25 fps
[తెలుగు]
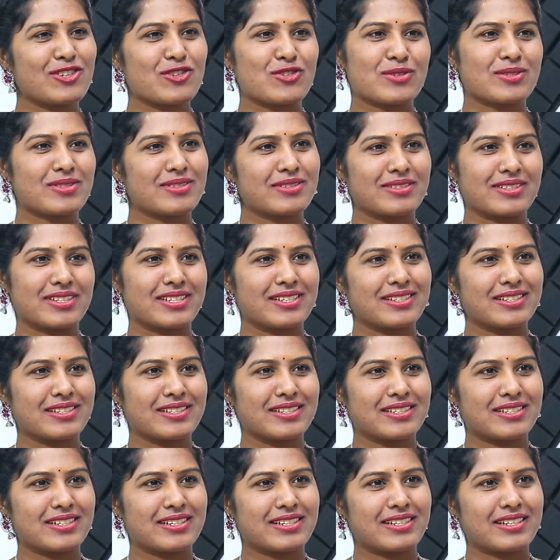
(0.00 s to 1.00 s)
అయితే వస్తుంది
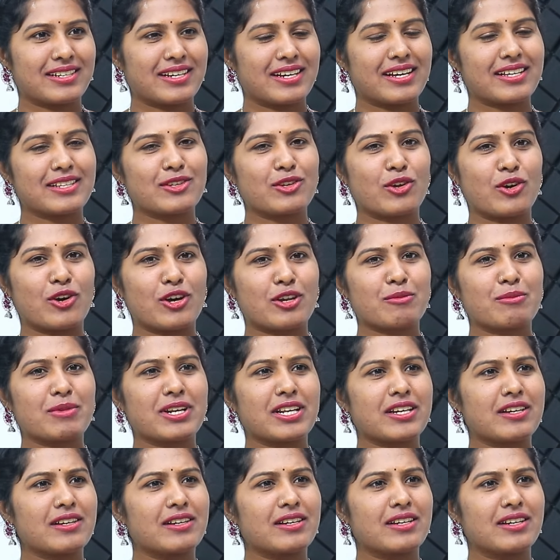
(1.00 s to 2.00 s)
ఓకే అది
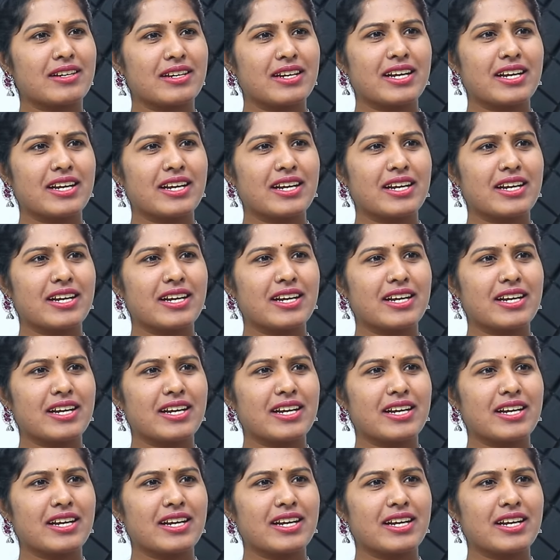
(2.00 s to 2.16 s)
నార్మల్ గా